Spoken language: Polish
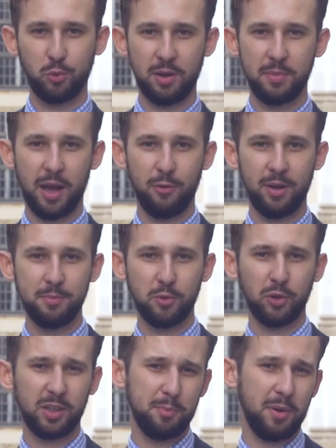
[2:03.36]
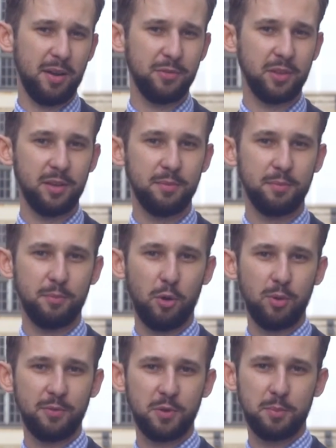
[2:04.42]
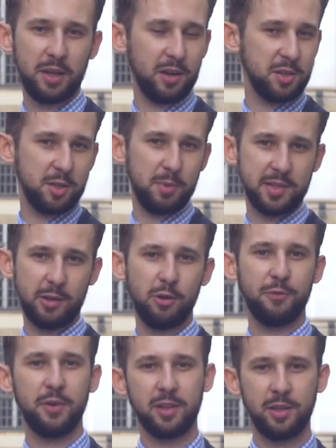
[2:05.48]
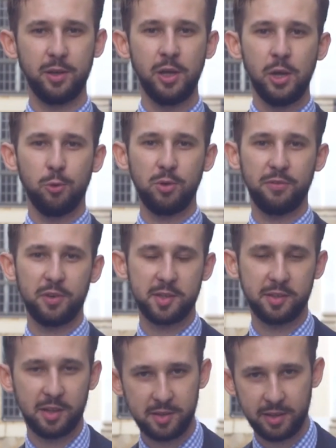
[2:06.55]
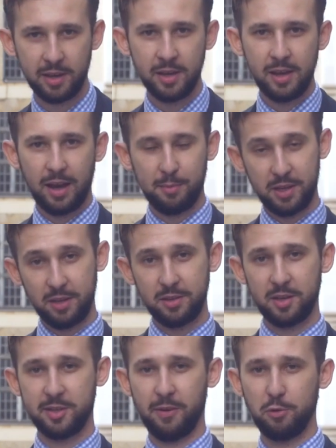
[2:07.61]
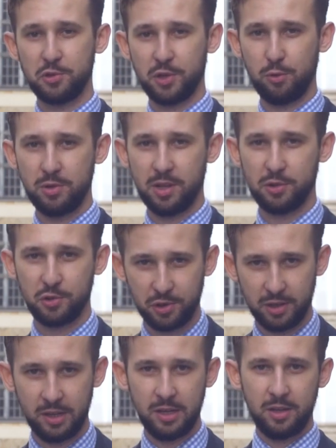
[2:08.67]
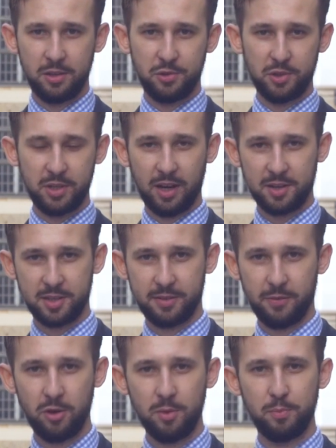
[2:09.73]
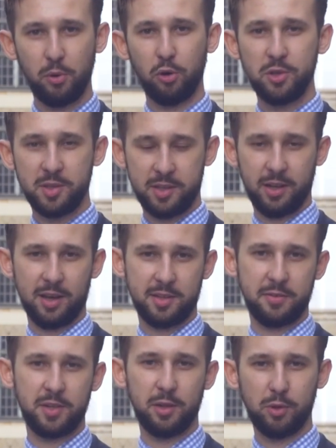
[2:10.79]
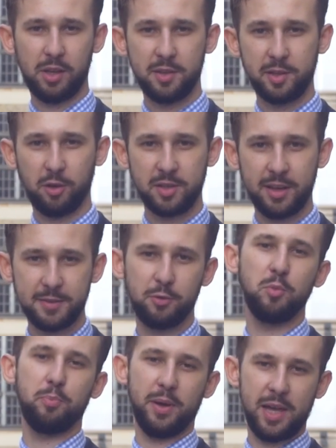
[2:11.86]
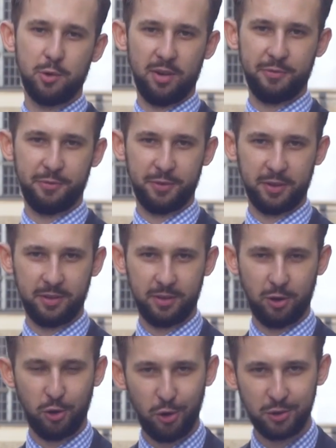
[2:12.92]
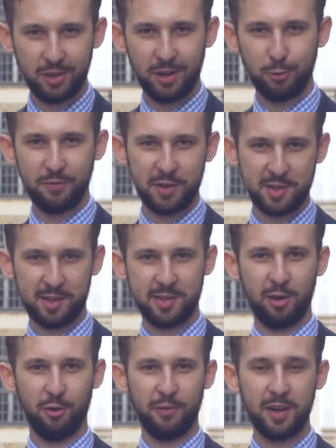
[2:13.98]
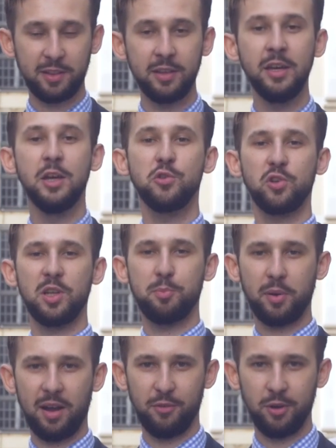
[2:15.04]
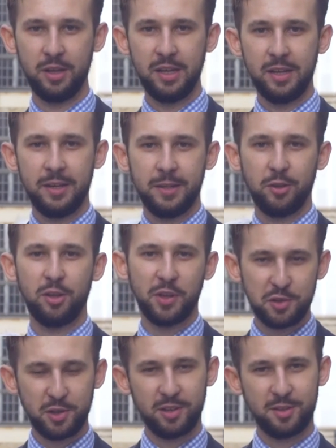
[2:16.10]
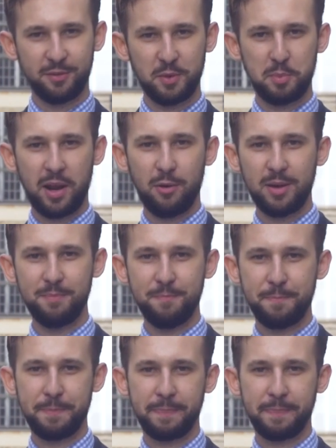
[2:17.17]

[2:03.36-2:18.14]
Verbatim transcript: które miałem, to tak naprawdę mogłem wybierać sobie z całej oferty uniwersyteckiej, a mnie interesowały szczególnie trzy dziennikarstwo, polonistyka ze względu na językoznawstwo i perła w e, koronie uniwersyteckiej oferty, czyli prawo. No i wiecie, co wybrałem?